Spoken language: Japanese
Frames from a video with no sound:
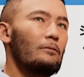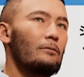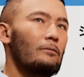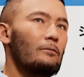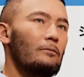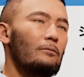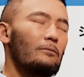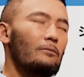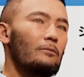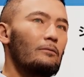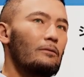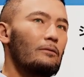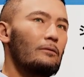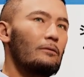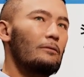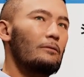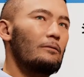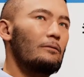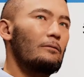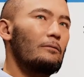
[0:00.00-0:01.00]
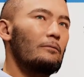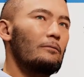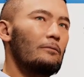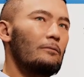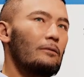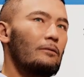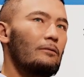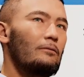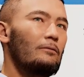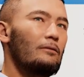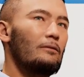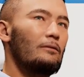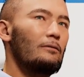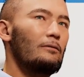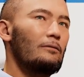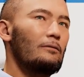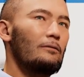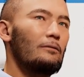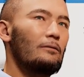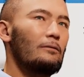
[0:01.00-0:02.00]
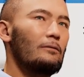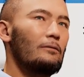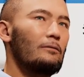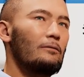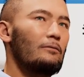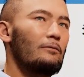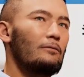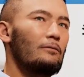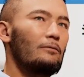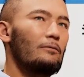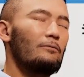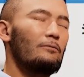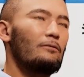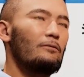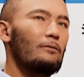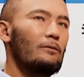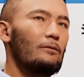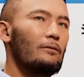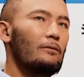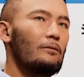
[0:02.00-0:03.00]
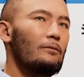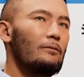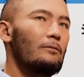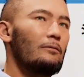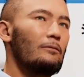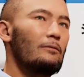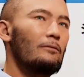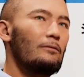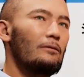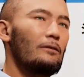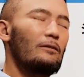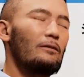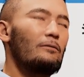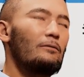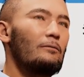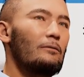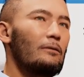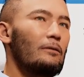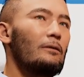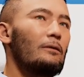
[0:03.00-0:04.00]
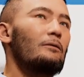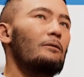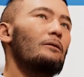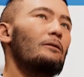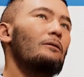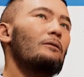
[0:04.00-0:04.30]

あのー、一旦ファイル化して、えー、それ YouTube に上げてますが、まあ、